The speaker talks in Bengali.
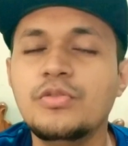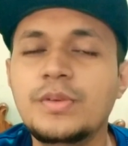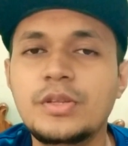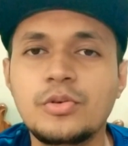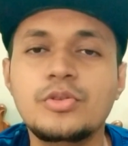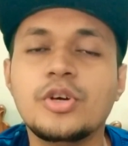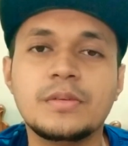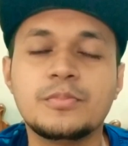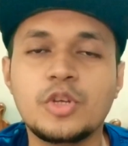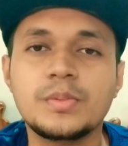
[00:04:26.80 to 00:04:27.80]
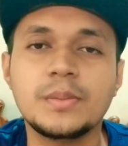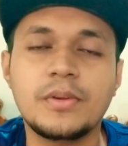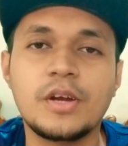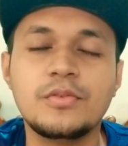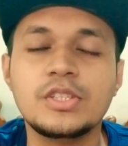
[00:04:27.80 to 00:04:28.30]
খুবই দুর্ধর্ষ সবচেয়ে
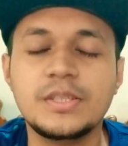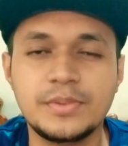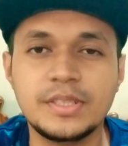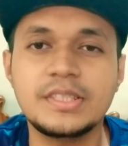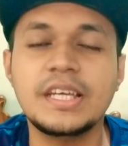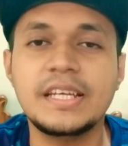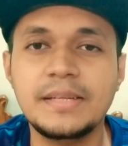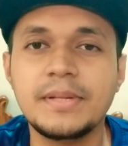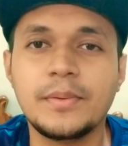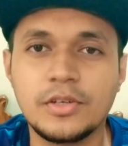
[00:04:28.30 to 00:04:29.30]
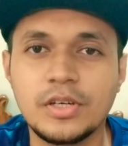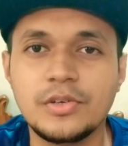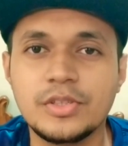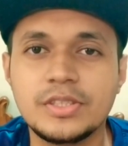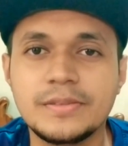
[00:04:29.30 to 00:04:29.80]
পাওয়ারফুল চিপসেট টি এইটে ব্যবহার
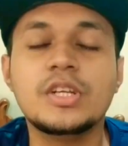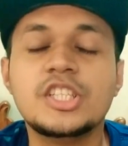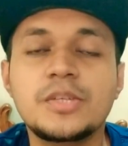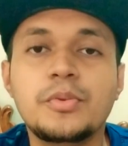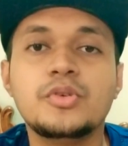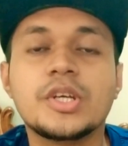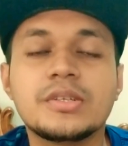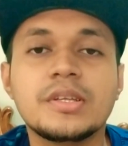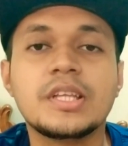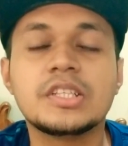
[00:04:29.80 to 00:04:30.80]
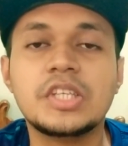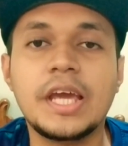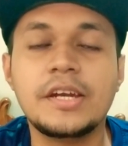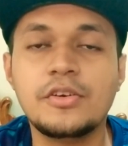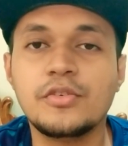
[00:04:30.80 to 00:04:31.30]
করা হয়েছে জিপিউ সেকশনে থাকছে
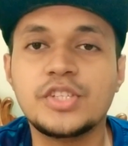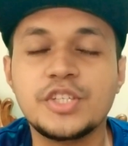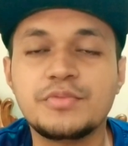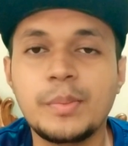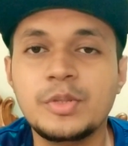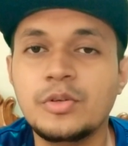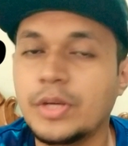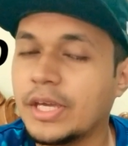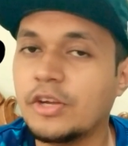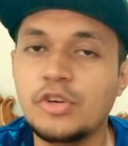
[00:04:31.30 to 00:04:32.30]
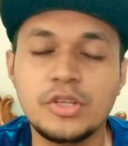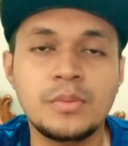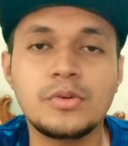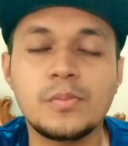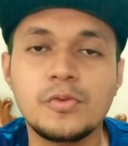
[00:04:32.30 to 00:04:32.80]
অ্যাড্রিনো সিক্স ফাইভ জিরো এখানেও
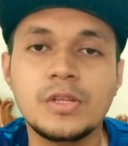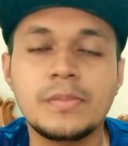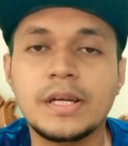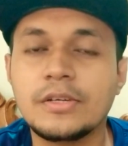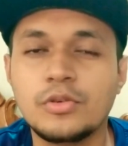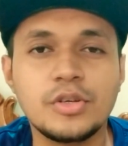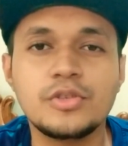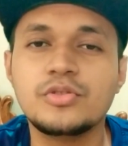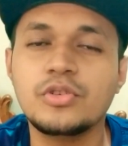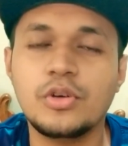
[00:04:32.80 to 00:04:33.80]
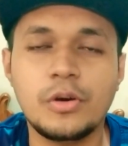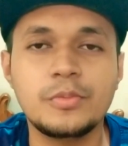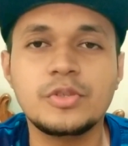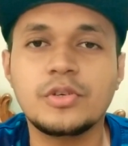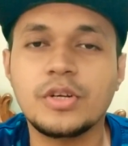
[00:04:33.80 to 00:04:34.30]
একদম টপ টু দ্য মার্ক কোনো কিছু
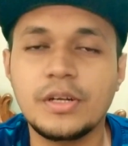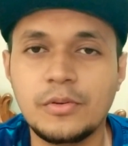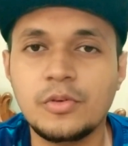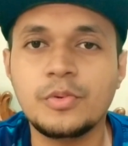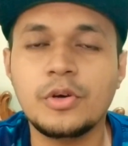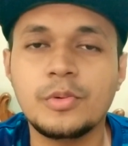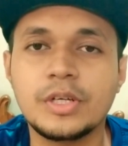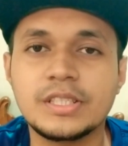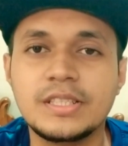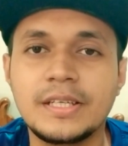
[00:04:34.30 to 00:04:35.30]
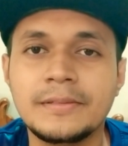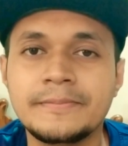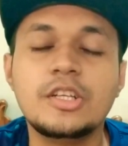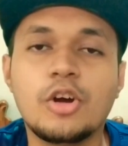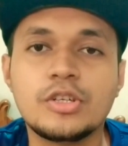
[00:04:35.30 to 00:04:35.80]
অভিযোগ করার অবকাশ নেই
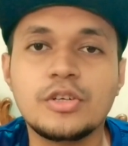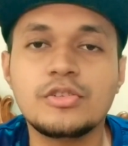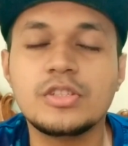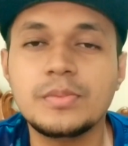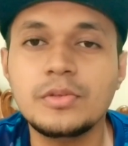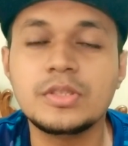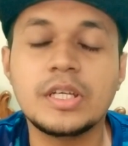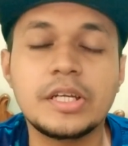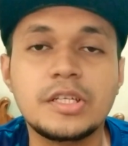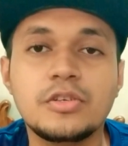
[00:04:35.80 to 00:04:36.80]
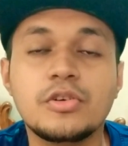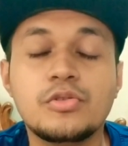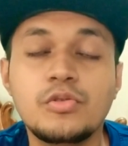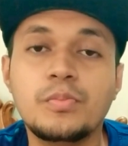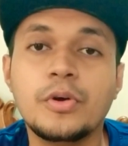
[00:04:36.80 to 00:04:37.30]
অক্টাকোর সিপিউ যার একটি কোর
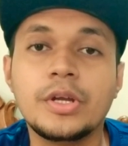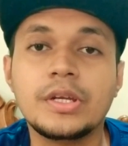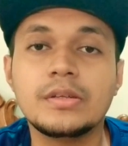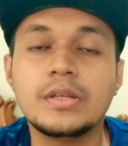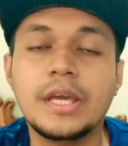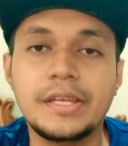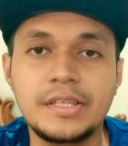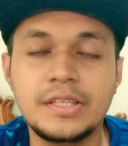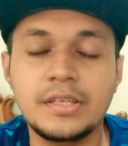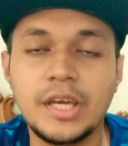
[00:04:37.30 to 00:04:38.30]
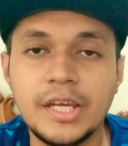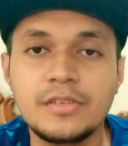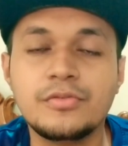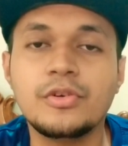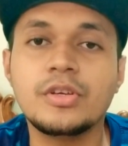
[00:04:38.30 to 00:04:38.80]
টু পয়েন্ট এইট
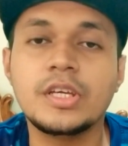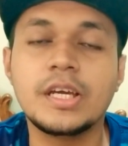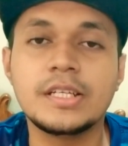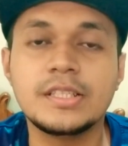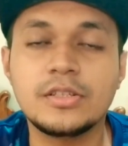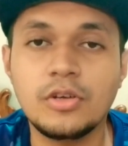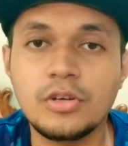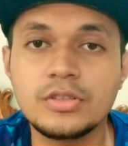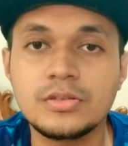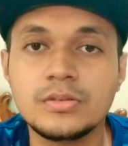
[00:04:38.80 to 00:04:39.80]
এইট ফোর গিগা হার্জের ক্লক